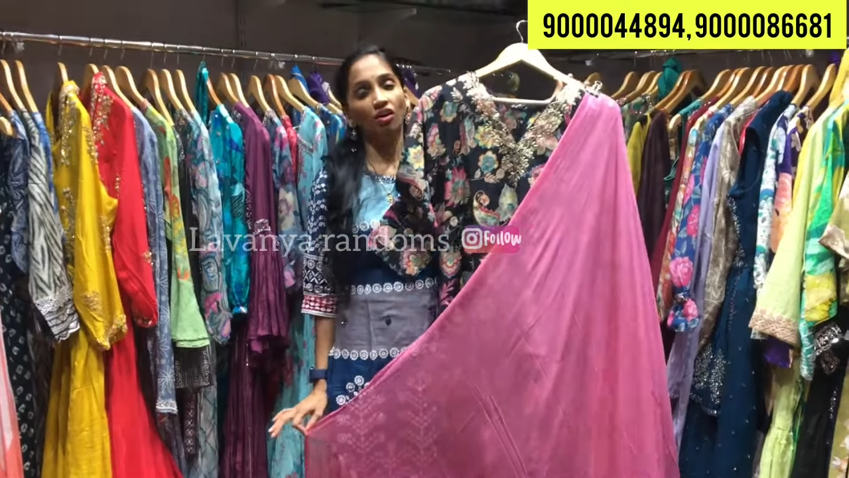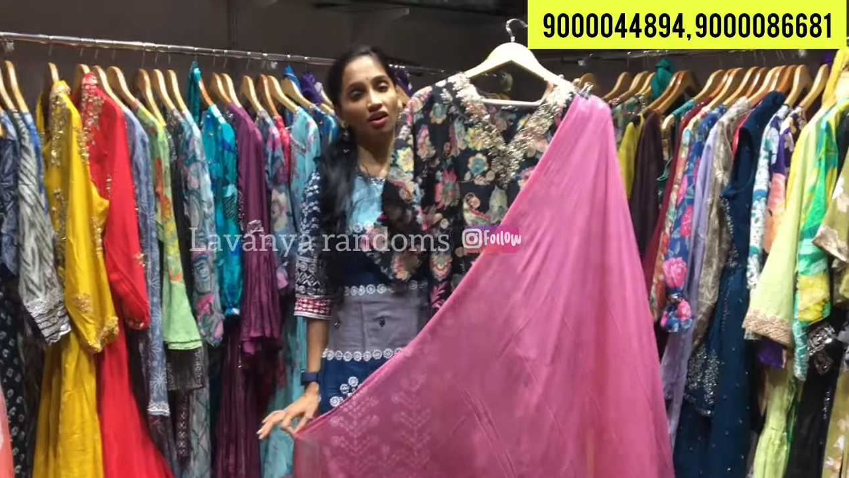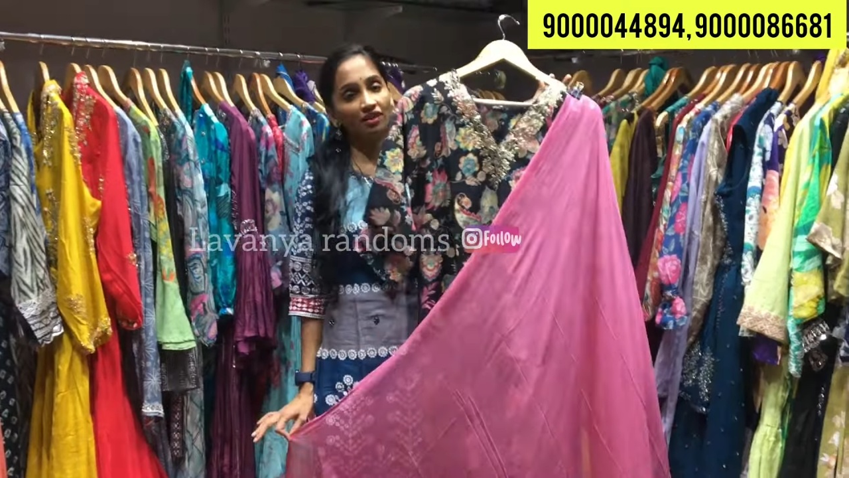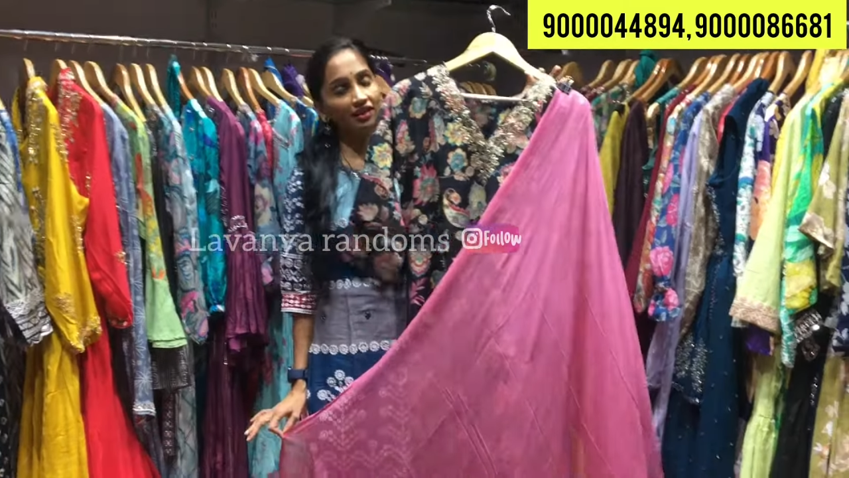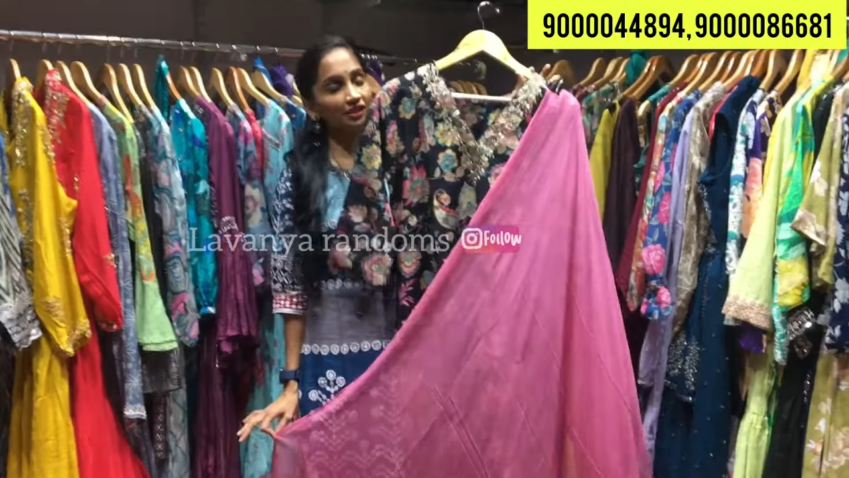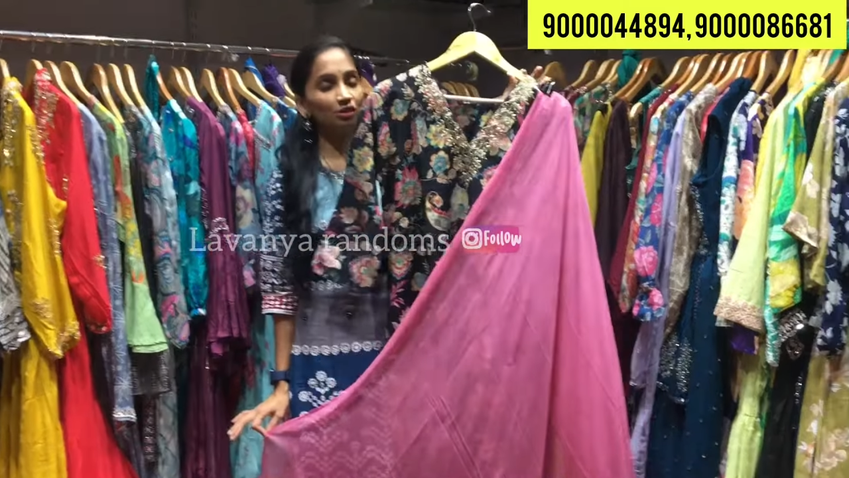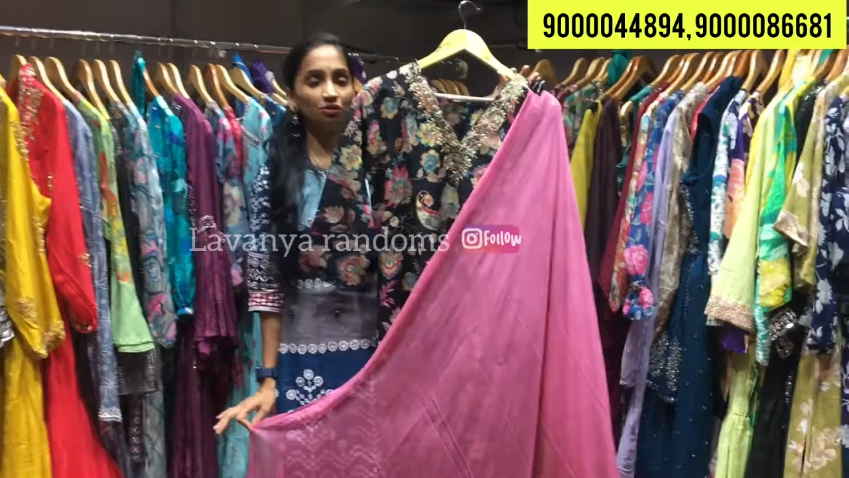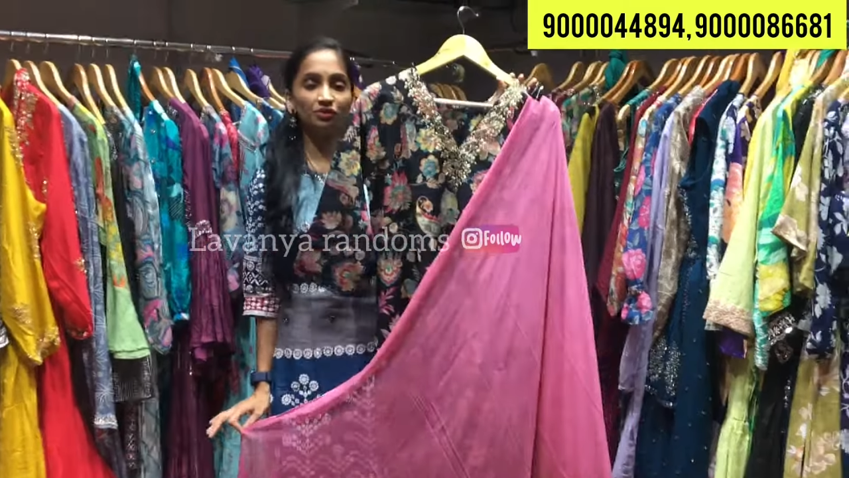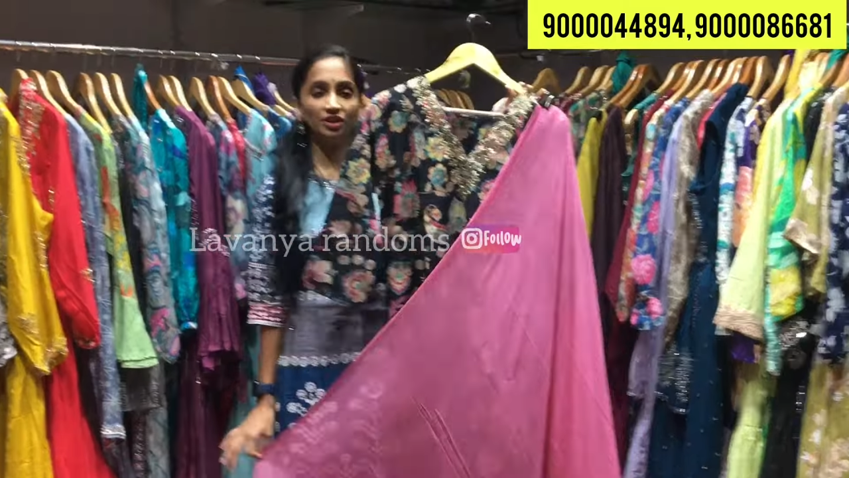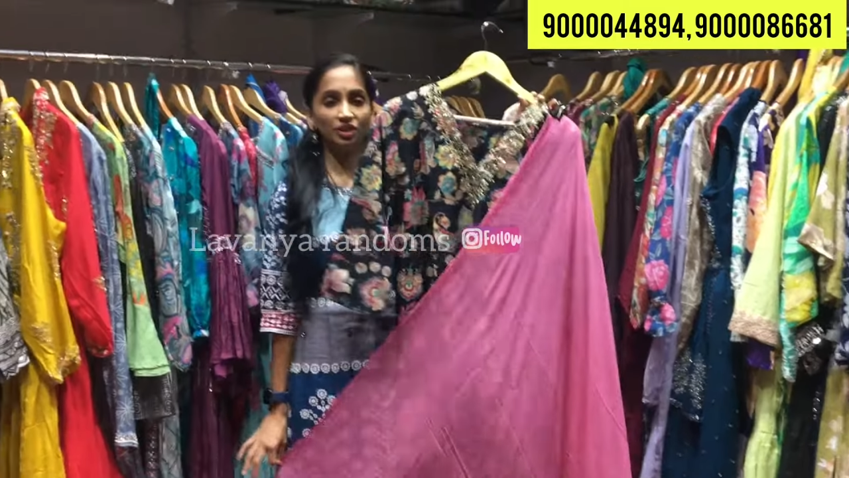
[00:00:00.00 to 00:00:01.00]
ఆన్లైన్ లో
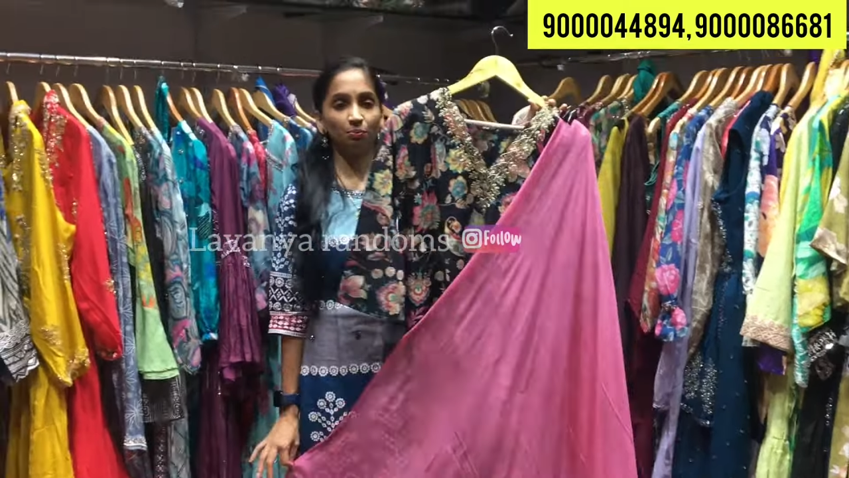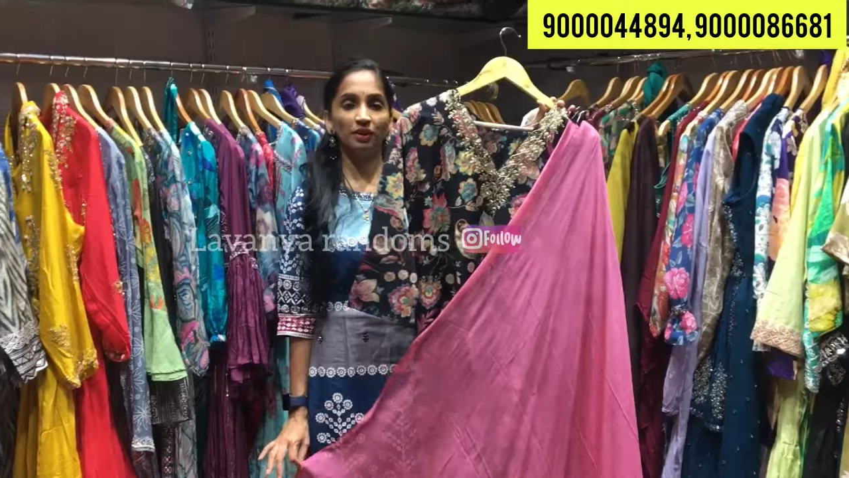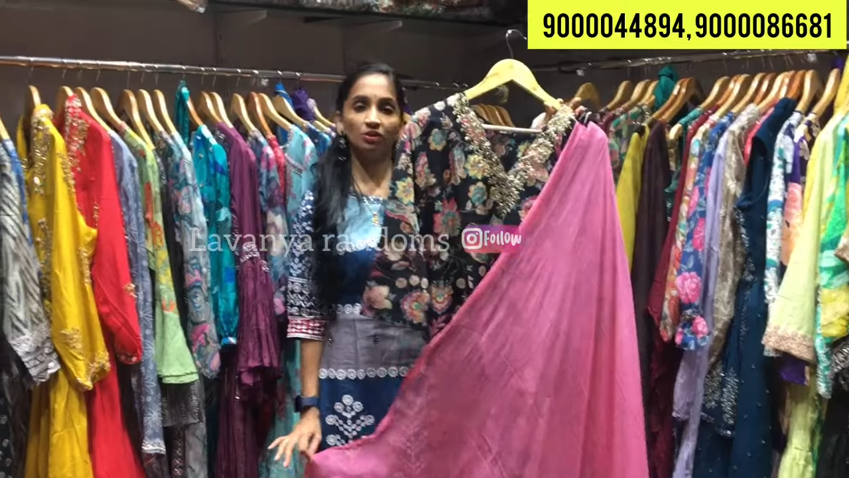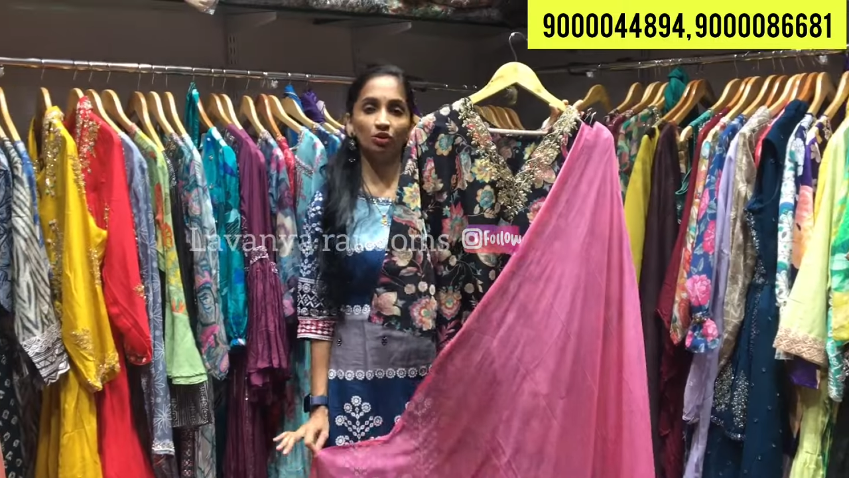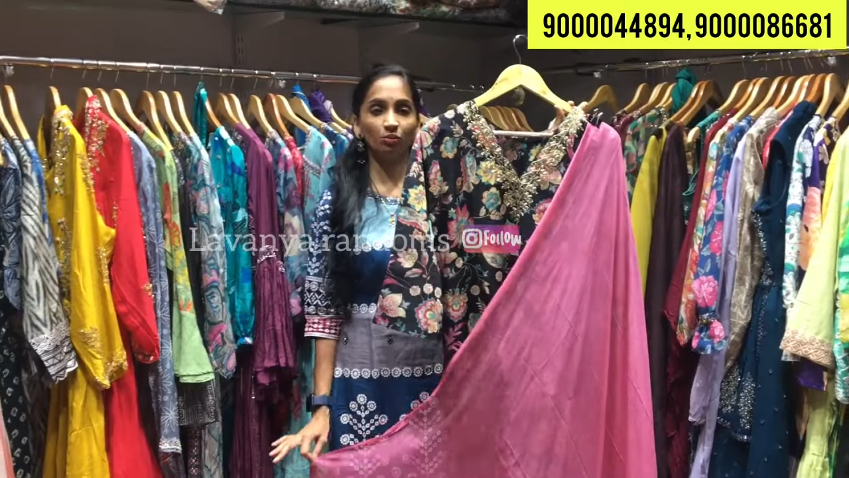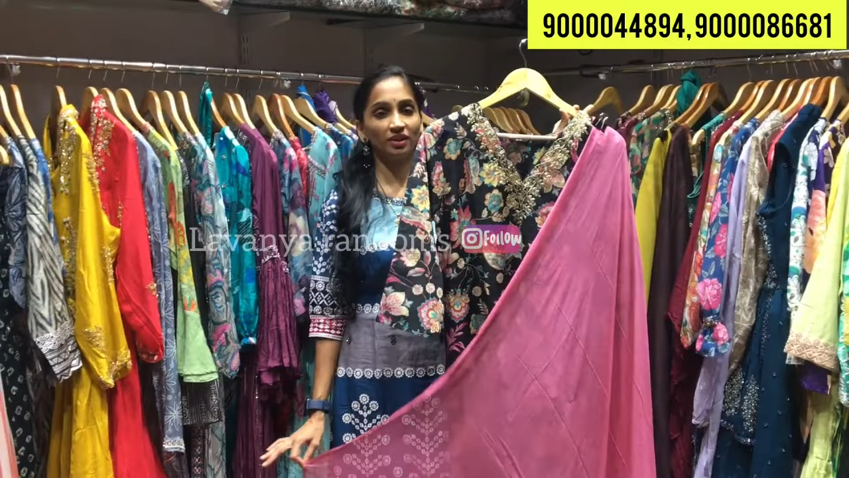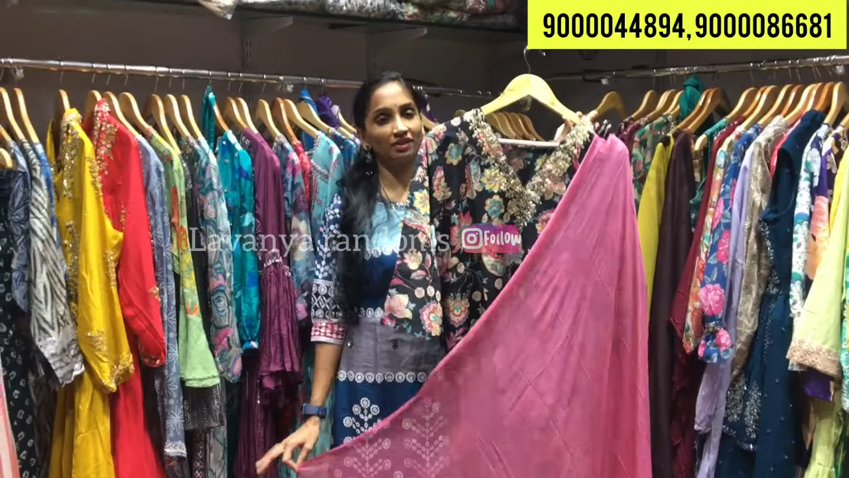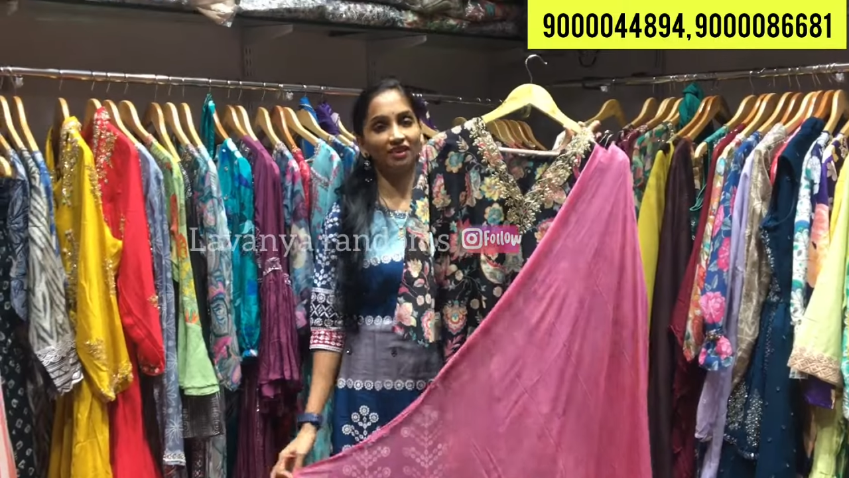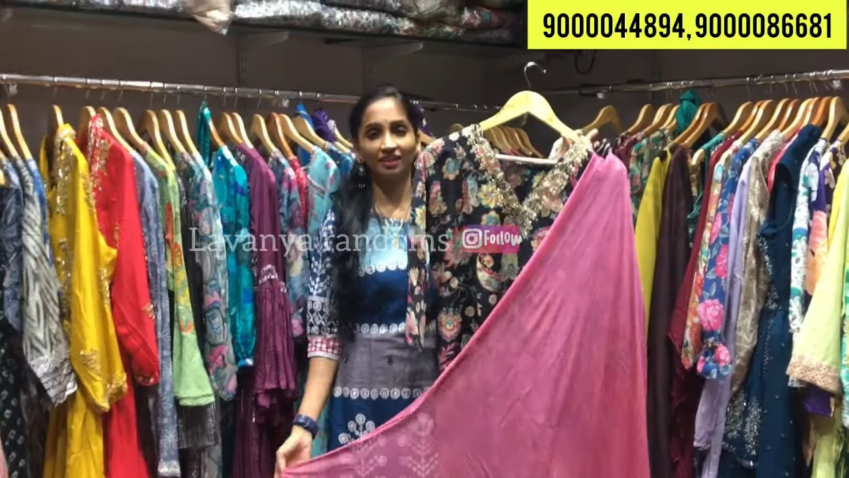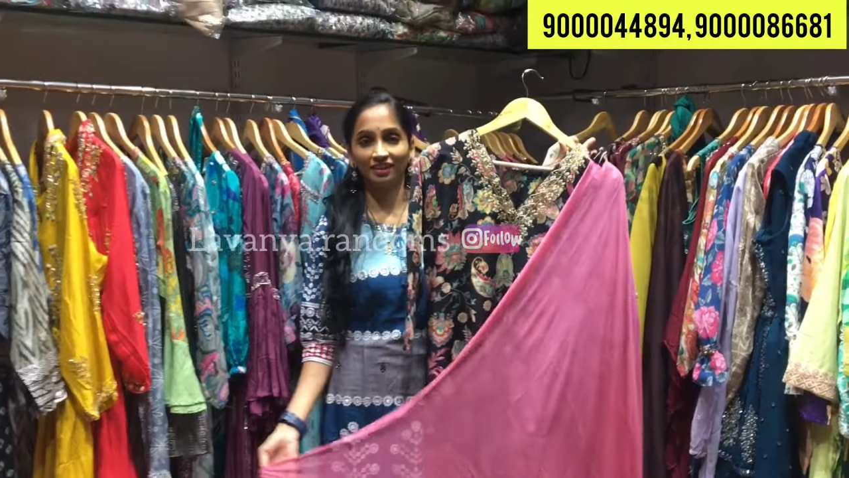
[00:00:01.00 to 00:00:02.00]
ఫ్రీ షిప్పింగ్ హోమ్
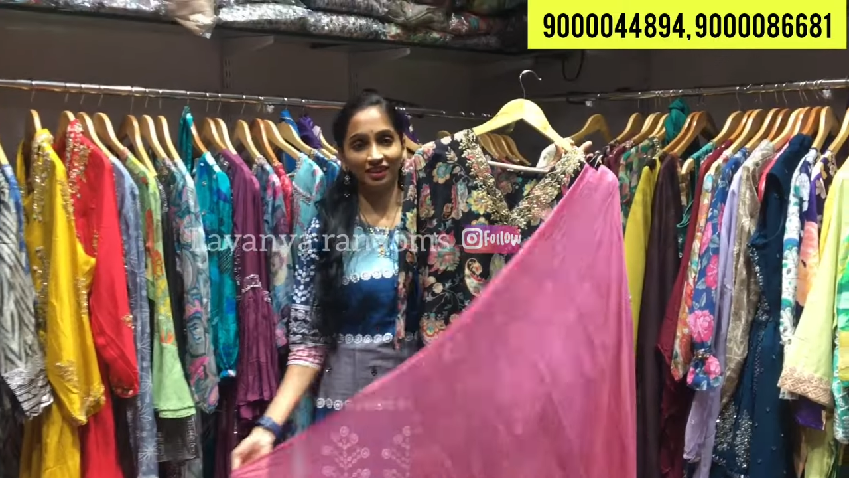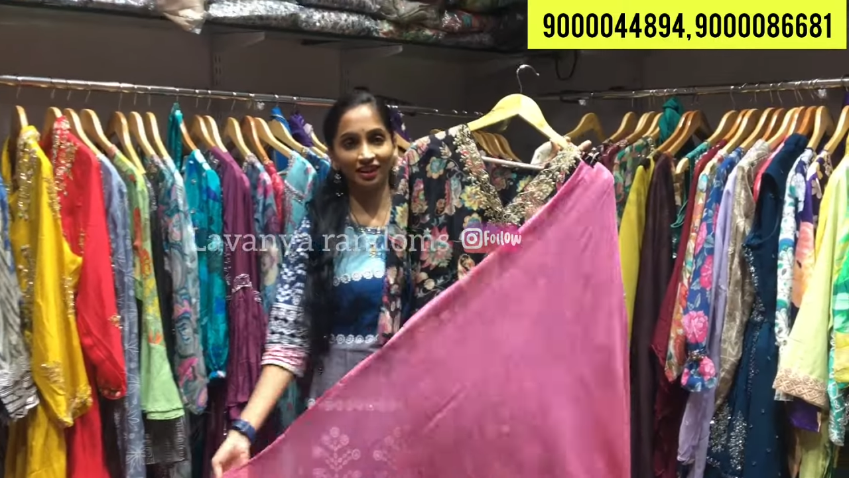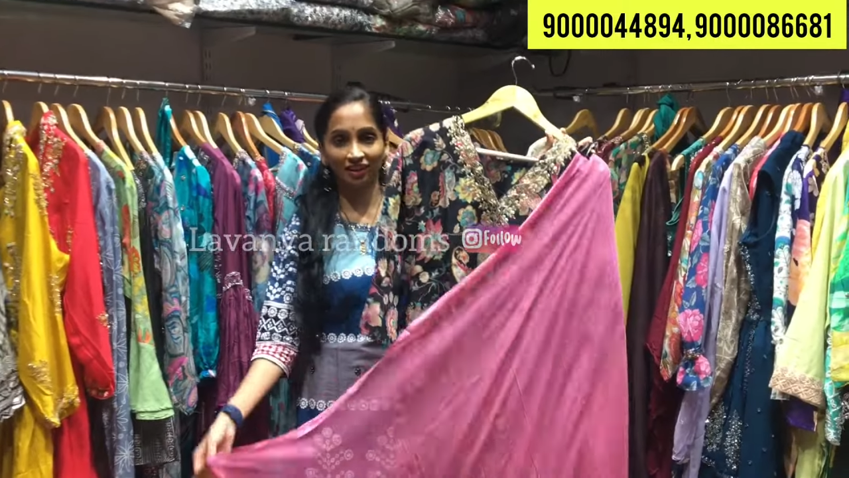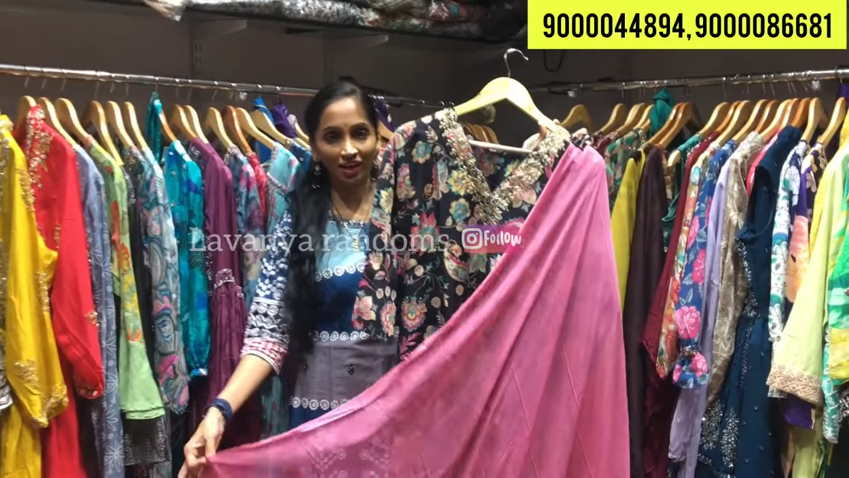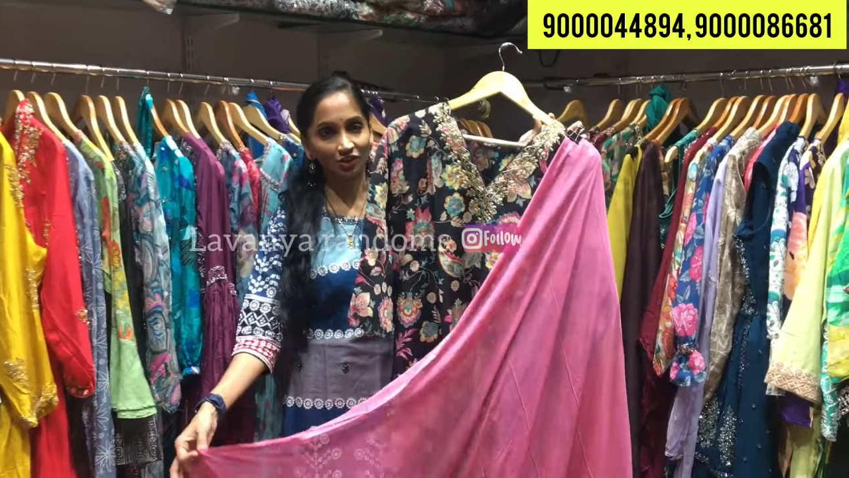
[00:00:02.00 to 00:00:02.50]
డెలివరీ ఇంకా